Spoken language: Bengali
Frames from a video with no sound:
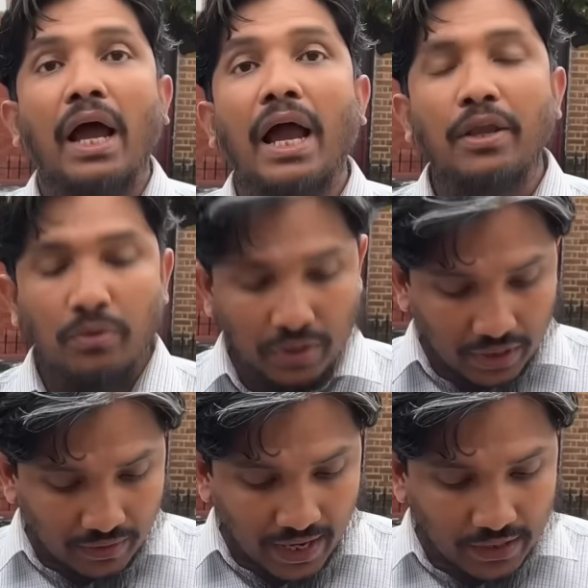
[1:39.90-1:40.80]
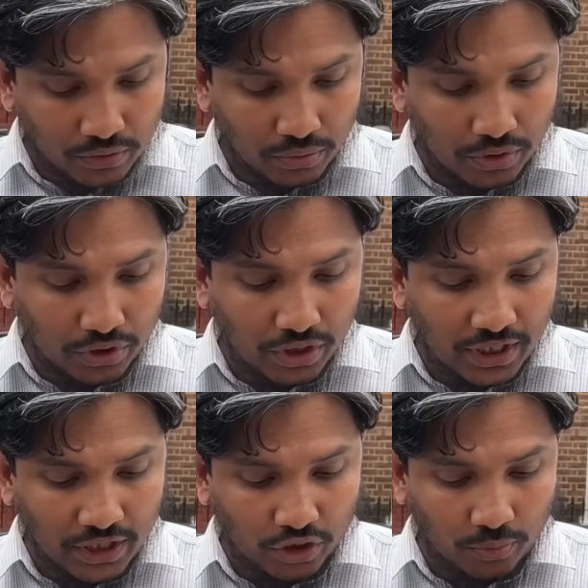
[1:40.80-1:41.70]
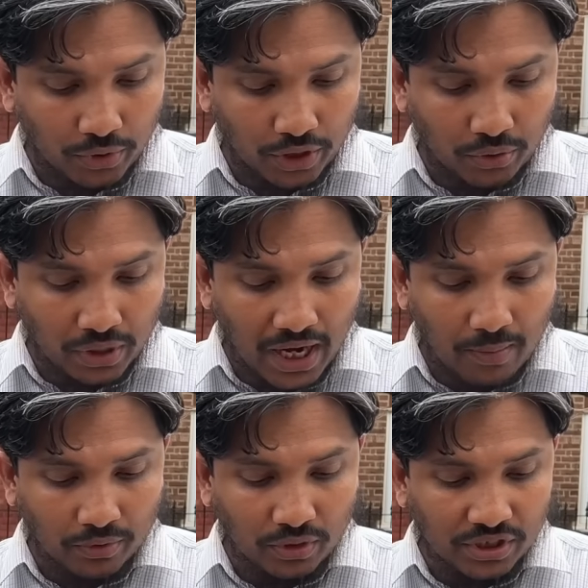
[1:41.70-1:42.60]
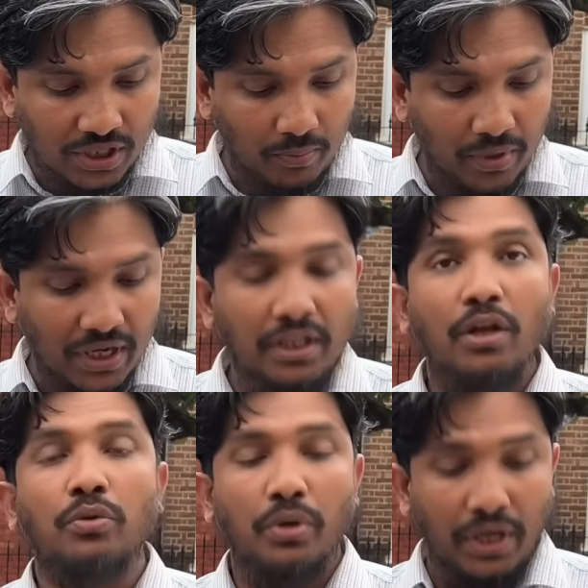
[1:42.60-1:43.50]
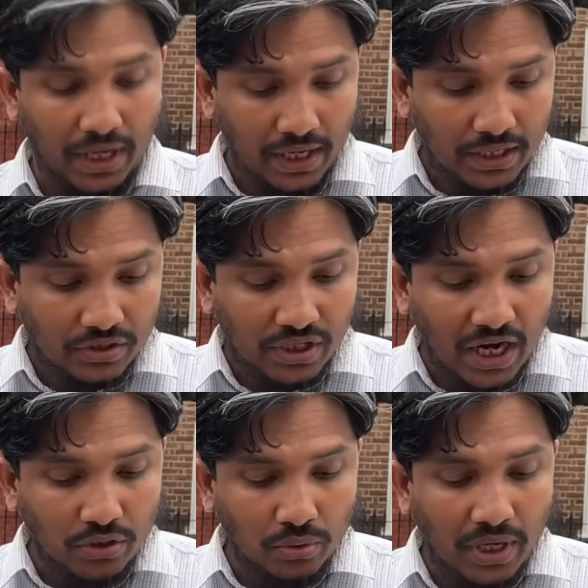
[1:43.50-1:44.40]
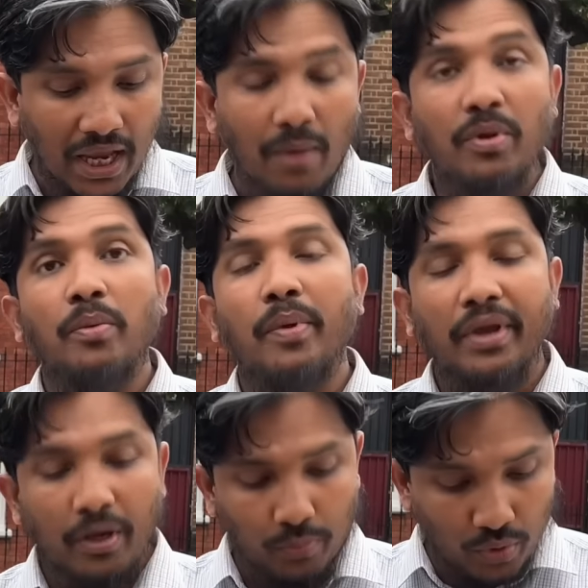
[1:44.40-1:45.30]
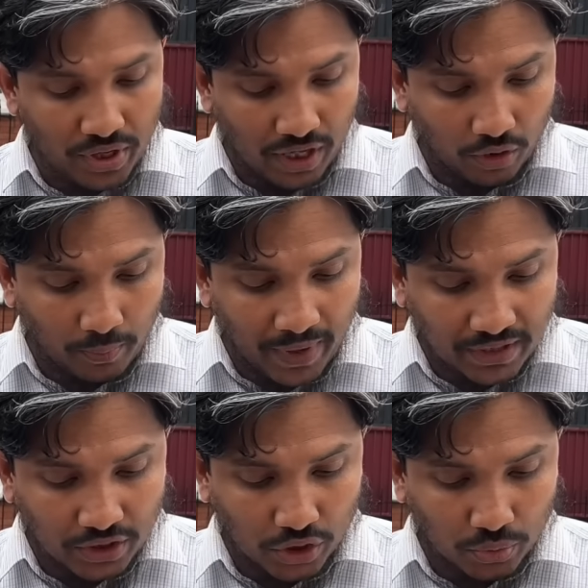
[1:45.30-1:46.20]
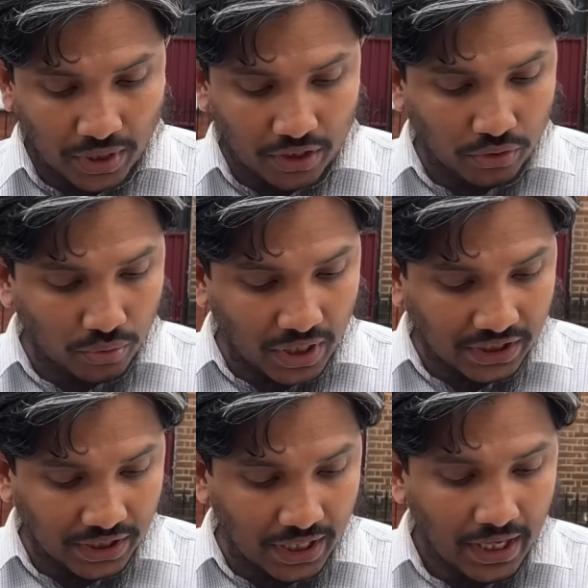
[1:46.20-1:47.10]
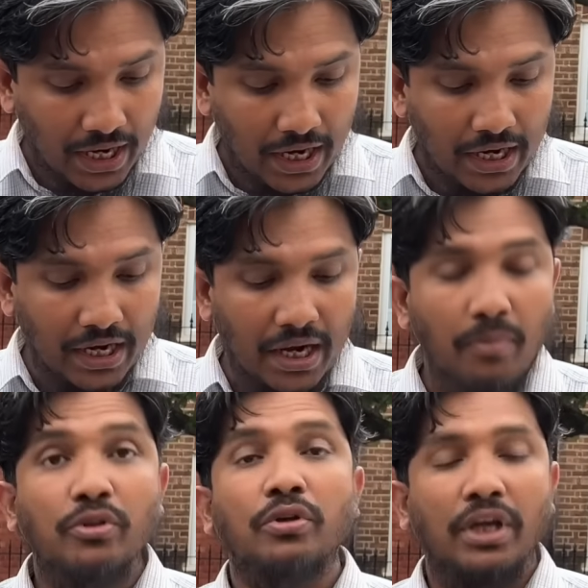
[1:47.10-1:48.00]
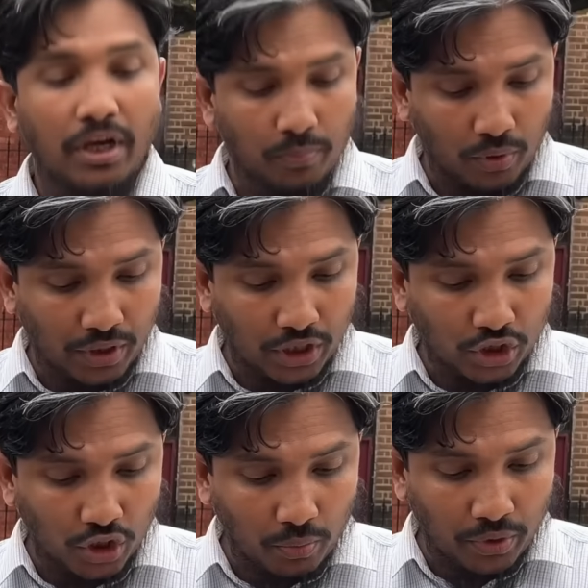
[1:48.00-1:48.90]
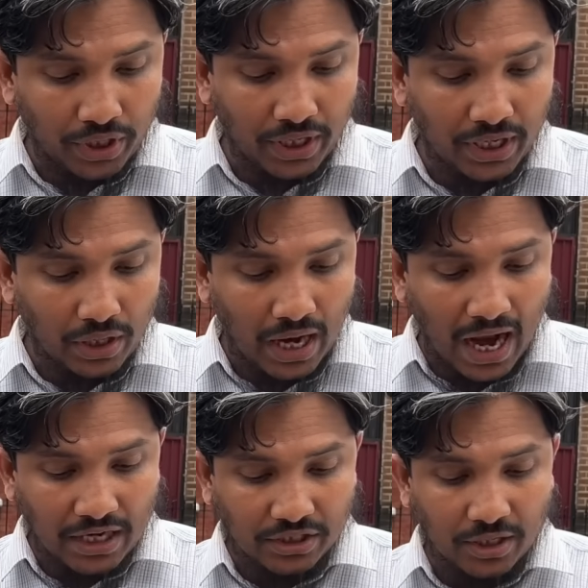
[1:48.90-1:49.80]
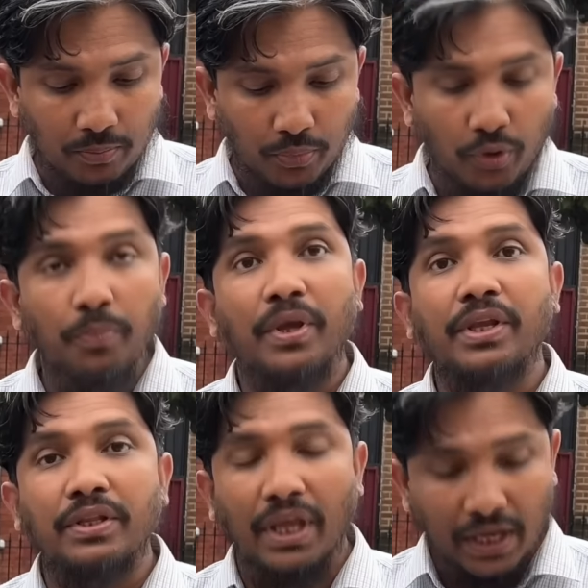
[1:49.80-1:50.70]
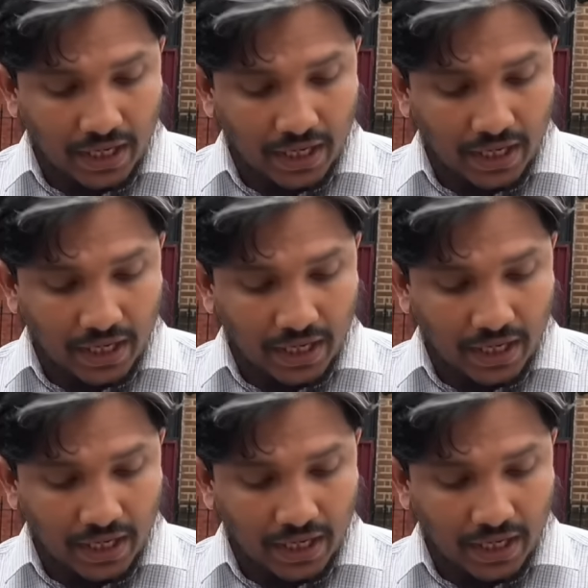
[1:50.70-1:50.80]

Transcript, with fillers: হাইকোর্টের রায় স্থগিত চেয়ে রাষ্ট্রপক্ষের করা আবেদন চেম্বার আদালত হয়ে চার জুলাই আপিল বিভাগের পূর্ণাঙ্গ বেঞ্চে শুনানির জন্য আসে রিট আবেদনকারীর পক্ষের সময়ের আর্জির পরিপ্রেক্ষিতে